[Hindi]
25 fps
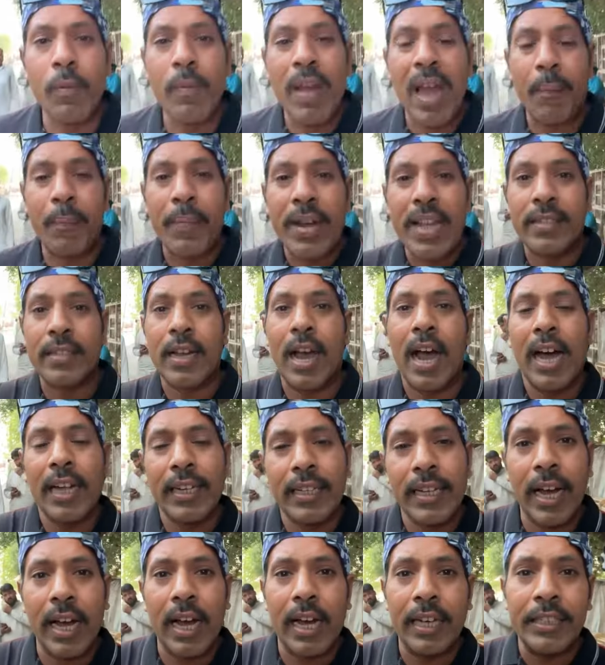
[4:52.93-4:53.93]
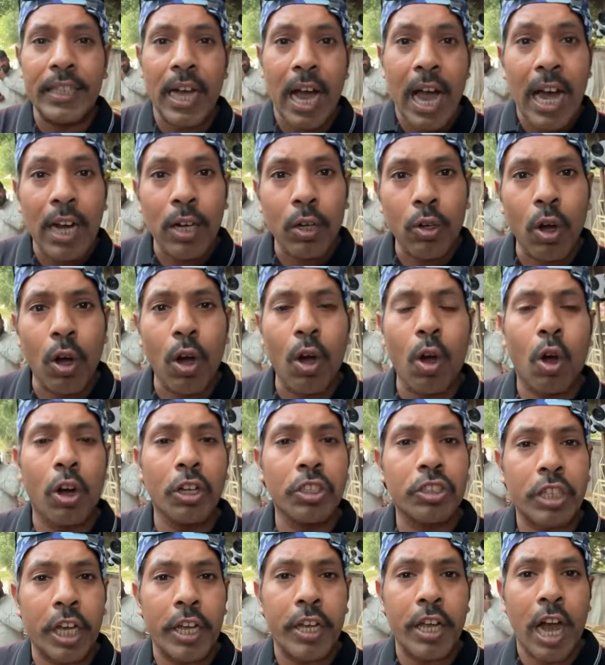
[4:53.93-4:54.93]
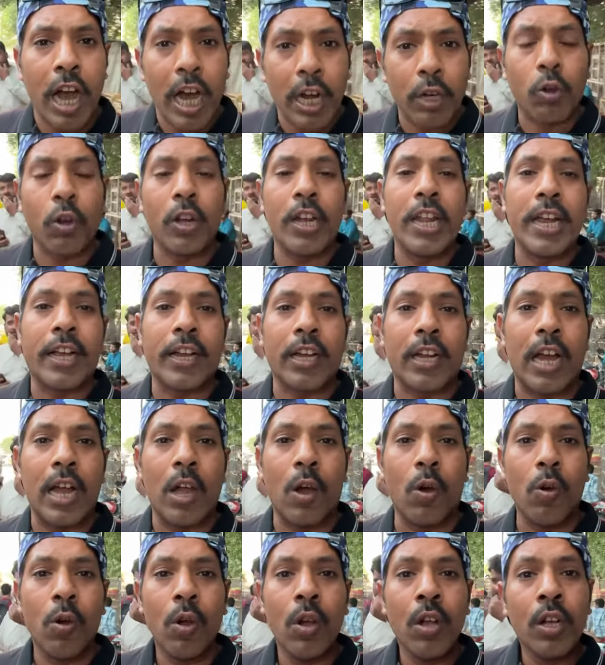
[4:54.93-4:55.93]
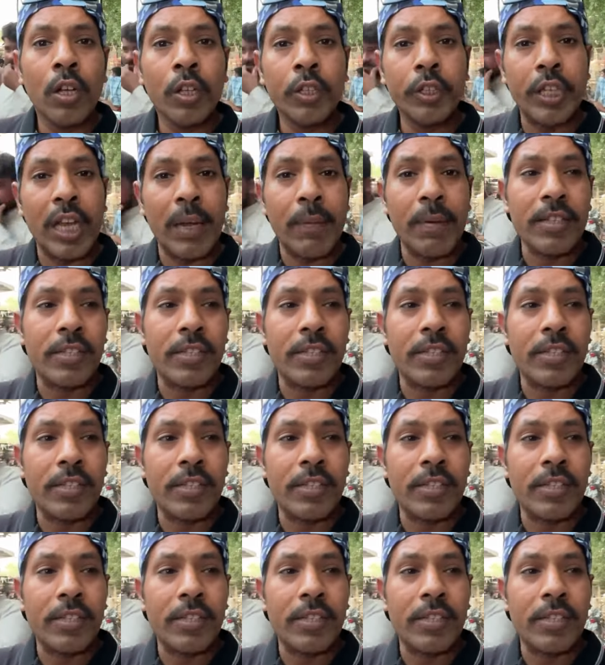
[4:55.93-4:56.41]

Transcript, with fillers: मैं अपने साथ ना अजान को और शयान को लेकर आया हूँ ये भी